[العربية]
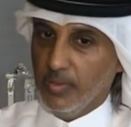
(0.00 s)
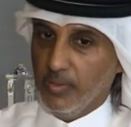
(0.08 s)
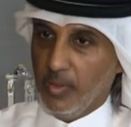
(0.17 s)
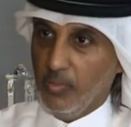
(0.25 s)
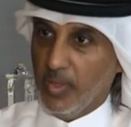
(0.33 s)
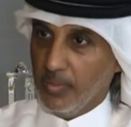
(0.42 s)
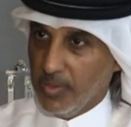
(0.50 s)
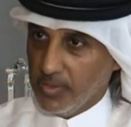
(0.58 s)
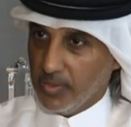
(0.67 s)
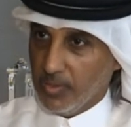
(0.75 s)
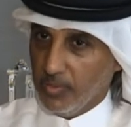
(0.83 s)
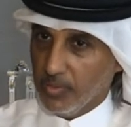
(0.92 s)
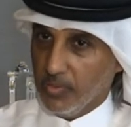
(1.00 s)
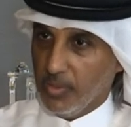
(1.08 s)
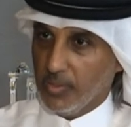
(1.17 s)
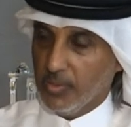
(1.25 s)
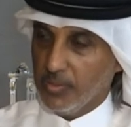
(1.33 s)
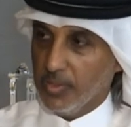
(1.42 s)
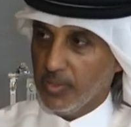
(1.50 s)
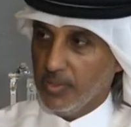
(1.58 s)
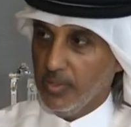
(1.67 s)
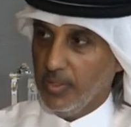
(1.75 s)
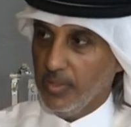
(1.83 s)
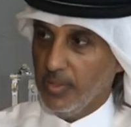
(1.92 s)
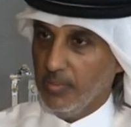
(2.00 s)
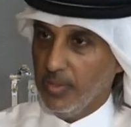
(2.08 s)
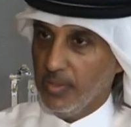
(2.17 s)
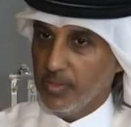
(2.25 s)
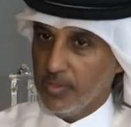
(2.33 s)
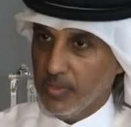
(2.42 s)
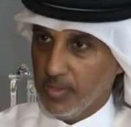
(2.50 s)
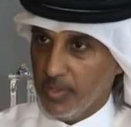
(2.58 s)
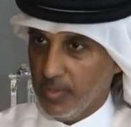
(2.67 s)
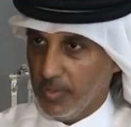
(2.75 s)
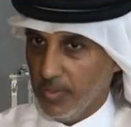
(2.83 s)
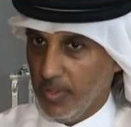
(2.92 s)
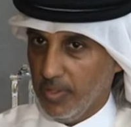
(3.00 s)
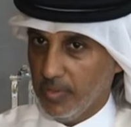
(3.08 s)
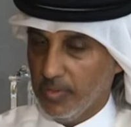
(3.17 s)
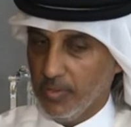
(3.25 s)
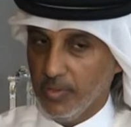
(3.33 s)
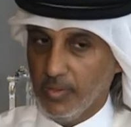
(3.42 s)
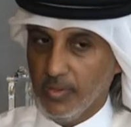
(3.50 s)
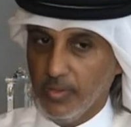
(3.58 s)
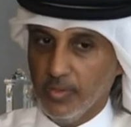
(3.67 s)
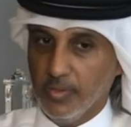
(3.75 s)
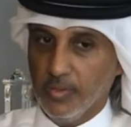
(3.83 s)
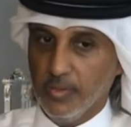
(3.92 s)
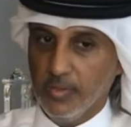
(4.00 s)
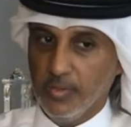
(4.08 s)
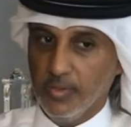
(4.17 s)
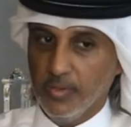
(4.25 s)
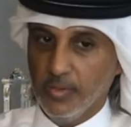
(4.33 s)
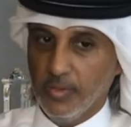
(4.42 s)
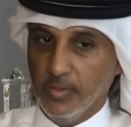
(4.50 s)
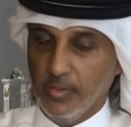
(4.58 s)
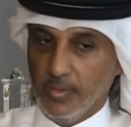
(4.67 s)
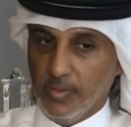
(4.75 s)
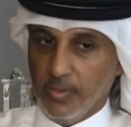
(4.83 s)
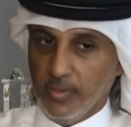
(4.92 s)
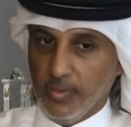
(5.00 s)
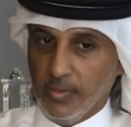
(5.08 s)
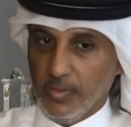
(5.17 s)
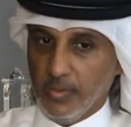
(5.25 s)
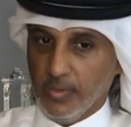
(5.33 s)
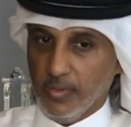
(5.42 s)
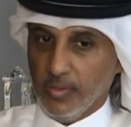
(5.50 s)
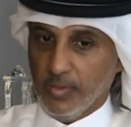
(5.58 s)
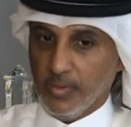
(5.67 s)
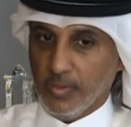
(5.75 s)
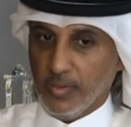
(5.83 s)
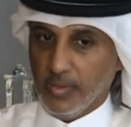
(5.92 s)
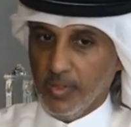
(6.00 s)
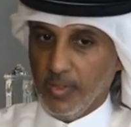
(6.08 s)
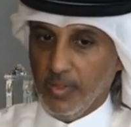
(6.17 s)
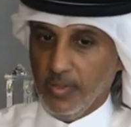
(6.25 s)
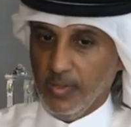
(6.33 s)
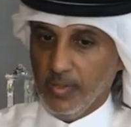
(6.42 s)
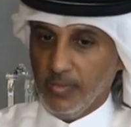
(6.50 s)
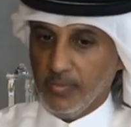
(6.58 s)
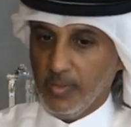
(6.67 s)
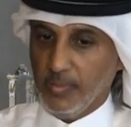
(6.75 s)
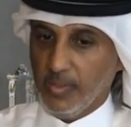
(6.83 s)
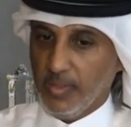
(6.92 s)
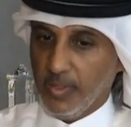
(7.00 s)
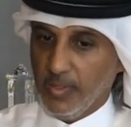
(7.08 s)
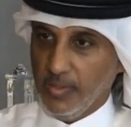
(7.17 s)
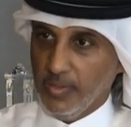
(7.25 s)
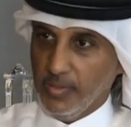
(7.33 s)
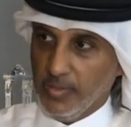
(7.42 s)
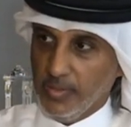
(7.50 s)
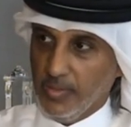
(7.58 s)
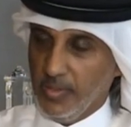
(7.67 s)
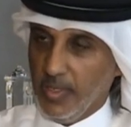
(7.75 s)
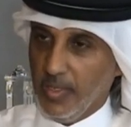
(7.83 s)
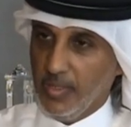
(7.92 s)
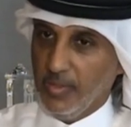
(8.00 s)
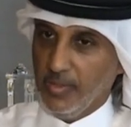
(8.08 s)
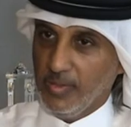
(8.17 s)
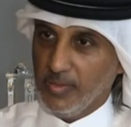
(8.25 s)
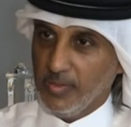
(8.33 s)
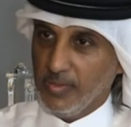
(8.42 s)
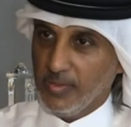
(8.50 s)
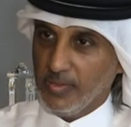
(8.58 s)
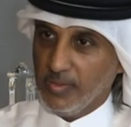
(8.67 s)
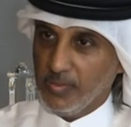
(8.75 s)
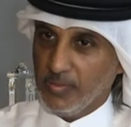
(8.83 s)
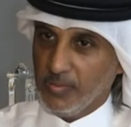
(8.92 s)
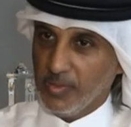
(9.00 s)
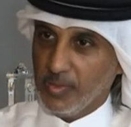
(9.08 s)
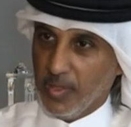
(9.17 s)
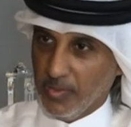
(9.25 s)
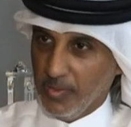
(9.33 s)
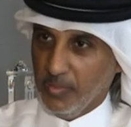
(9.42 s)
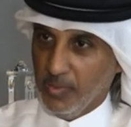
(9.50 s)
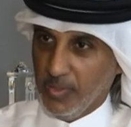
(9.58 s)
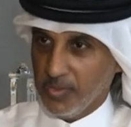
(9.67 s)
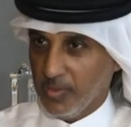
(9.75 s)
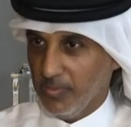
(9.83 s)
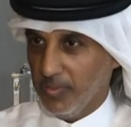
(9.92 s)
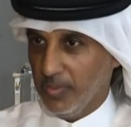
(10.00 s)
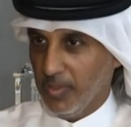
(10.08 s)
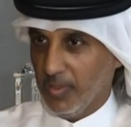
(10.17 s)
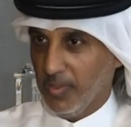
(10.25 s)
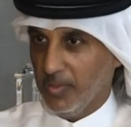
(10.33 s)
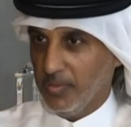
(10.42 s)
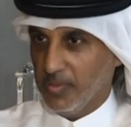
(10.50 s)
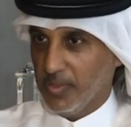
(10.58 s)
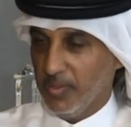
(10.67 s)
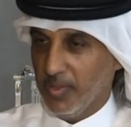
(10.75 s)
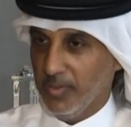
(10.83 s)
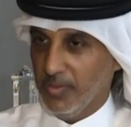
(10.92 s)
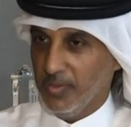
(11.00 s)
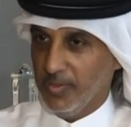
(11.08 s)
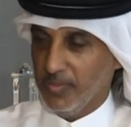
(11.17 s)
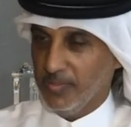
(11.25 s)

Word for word: أو برمجة البطولات بشكل أن ما يصير هذا التعارض اللي اللي اللي قلتي عليه فبالتالي الحل في التنظيم وليس في إلغاء مسابقة أخرى